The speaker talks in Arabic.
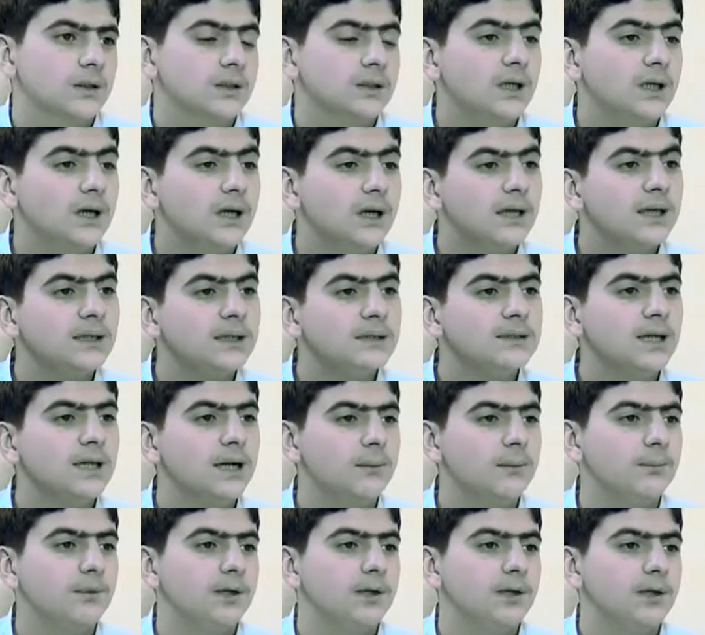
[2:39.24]
يا ريت
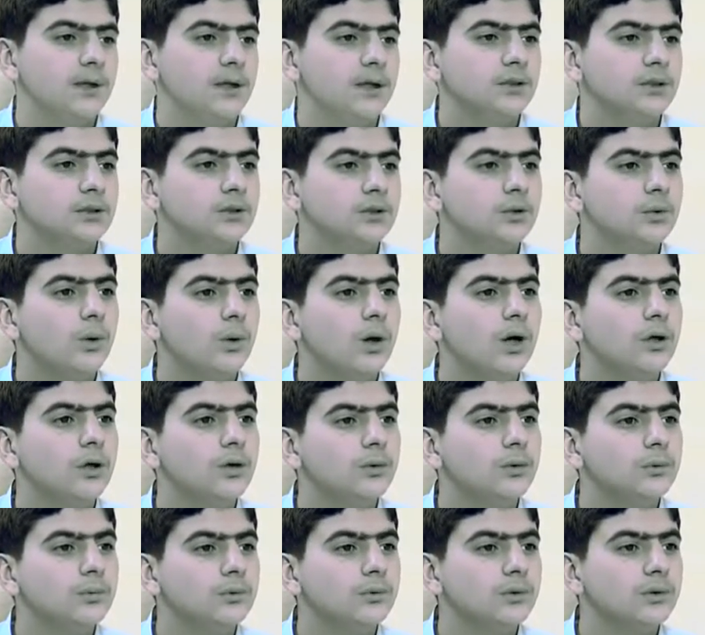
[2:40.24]
يابا عندي
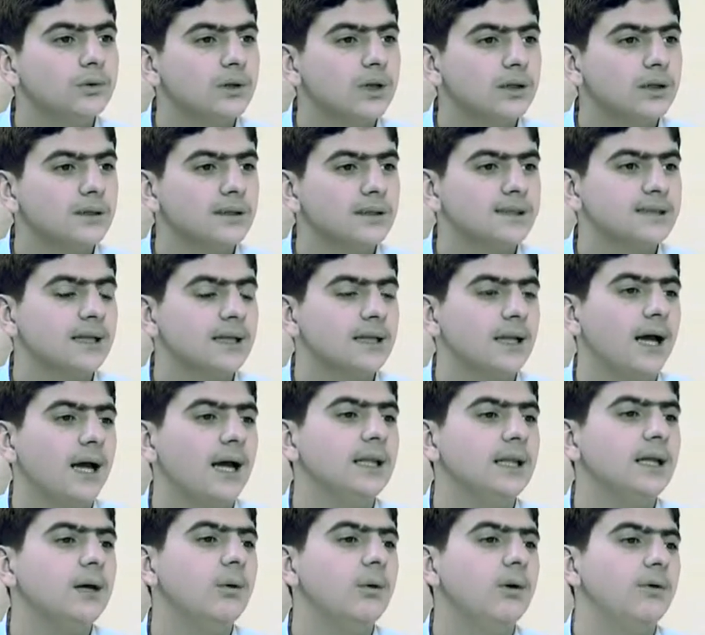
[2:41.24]
هواية أمور أريد أسأل
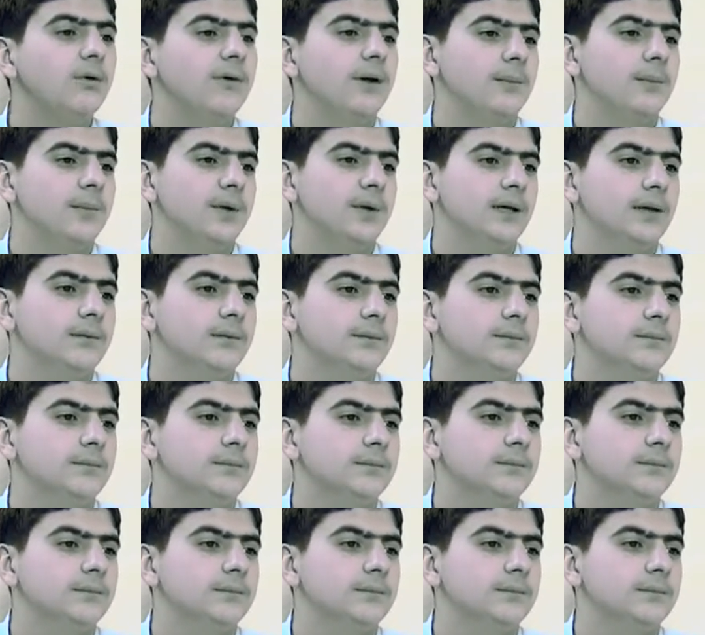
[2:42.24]
عنها وأفهمها